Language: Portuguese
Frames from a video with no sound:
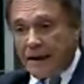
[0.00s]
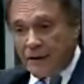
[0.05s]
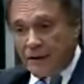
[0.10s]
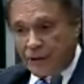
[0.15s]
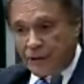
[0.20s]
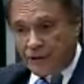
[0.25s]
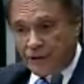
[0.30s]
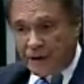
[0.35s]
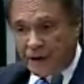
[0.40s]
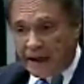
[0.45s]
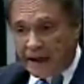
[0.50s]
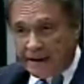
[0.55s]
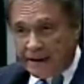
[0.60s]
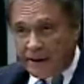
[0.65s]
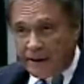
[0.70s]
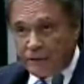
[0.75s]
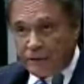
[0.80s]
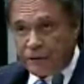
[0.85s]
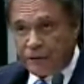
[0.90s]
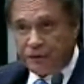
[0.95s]
dos
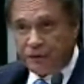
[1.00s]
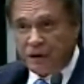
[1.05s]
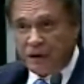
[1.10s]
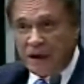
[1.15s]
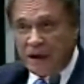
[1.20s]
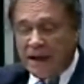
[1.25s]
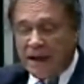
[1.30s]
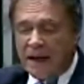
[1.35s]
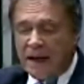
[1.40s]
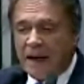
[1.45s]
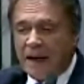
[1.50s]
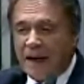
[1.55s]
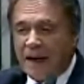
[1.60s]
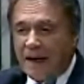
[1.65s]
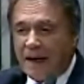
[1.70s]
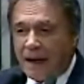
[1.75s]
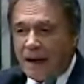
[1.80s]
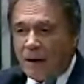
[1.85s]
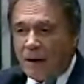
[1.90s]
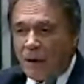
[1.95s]
cidadãos.
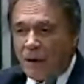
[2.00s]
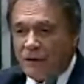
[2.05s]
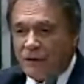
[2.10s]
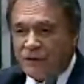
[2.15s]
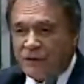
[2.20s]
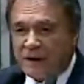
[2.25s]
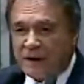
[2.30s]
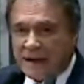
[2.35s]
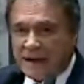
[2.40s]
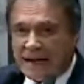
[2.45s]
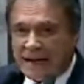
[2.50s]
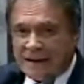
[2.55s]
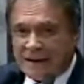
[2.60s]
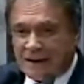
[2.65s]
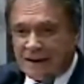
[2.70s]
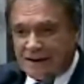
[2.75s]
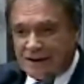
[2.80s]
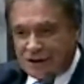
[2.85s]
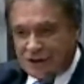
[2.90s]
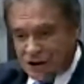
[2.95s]
Quando se
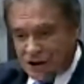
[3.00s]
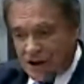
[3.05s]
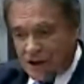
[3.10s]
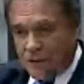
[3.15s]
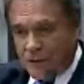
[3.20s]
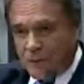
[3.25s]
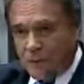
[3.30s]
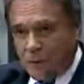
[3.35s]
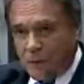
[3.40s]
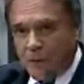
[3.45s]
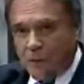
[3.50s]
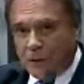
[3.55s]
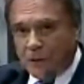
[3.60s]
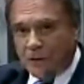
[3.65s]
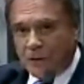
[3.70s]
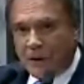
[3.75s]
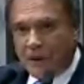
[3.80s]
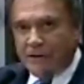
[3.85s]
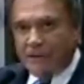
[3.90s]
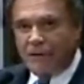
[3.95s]
trata de dinheiro
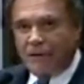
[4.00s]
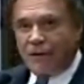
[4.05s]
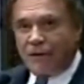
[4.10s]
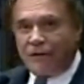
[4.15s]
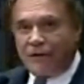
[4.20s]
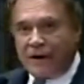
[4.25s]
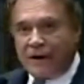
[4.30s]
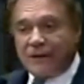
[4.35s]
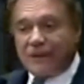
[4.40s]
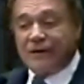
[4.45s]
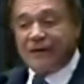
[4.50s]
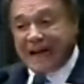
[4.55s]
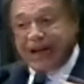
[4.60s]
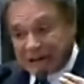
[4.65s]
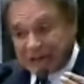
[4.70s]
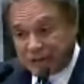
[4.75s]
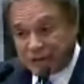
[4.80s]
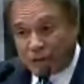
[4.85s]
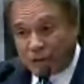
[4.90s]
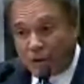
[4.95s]
público envolvendo
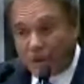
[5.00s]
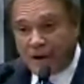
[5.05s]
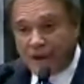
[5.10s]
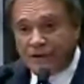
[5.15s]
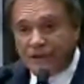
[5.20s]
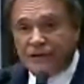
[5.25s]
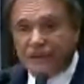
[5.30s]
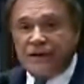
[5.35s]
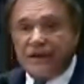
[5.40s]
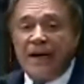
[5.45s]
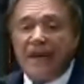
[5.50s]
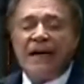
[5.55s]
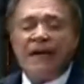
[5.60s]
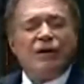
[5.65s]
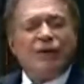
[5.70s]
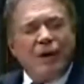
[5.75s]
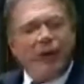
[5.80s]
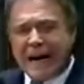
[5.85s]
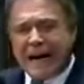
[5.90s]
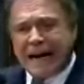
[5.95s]
nações,
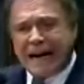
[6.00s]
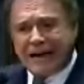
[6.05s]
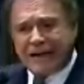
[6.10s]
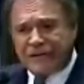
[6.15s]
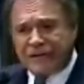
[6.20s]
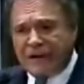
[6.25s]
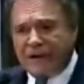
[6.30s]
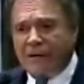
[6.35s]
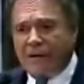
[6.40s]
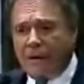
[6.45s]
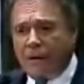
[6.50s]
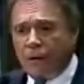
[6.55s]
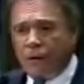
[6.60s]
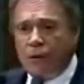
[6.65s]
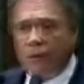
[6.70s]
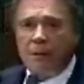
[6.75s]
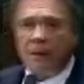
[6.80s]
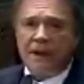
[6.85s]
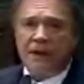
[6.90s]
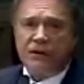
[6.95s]
não há razão
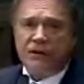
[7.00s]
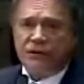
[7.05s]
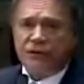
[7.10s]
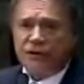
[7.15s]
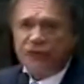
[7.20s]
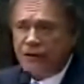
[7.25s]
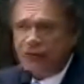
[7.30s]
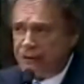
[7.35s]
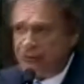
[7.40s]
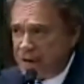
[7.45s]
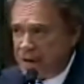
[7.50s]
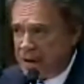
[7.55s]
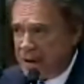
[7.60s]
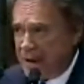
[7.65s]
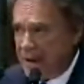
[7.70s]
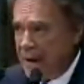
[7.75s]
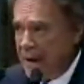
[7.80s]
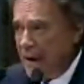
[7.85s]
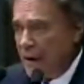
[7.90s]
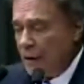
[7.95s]
alguma que
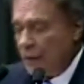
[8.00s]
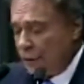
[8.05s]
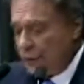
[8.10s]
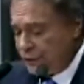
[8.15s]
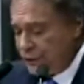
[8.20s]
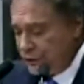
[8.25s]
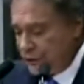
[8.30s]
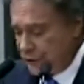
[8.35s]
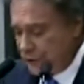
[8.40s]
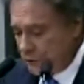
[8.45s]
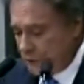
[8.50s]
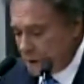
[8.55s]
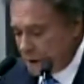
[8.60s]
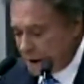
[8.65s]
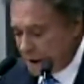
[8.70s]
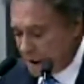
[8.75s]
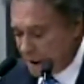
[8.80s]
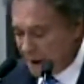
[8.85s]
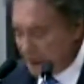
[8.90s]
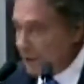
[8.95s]
justifique o sigilo
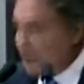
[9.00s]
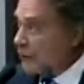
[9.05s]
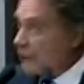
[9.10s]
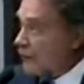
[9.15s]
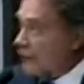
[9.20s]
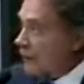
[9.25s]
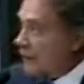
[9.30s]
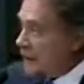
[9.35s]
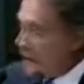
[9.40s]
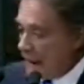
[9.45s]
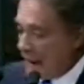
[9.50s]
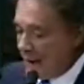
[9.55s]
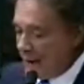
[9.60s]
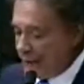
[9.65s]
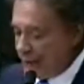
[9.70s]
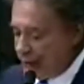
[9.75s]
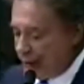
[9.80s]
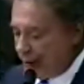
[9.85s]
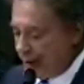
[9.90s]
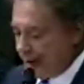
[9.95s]
bancário. Muito
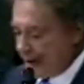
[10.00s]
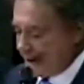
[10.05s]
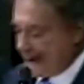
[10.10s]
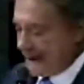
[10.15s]
obrigado, senhor